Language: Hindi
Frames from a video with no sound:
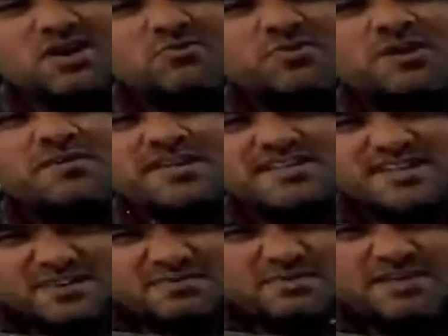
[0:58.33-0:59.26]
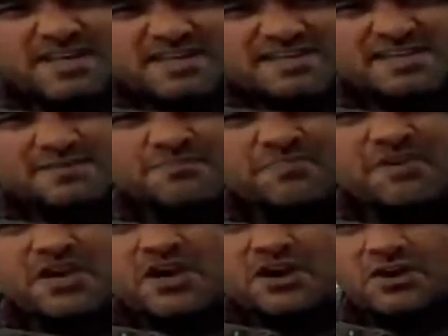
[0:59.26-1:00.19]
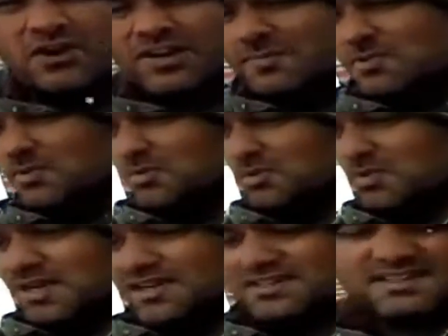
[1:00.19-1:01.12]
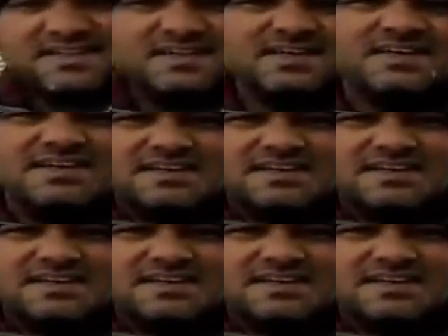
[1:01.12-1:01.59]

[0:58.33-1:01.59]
ताउम्र हमारे साथ में भी रहेगी और हम लोग दुआ करते हैं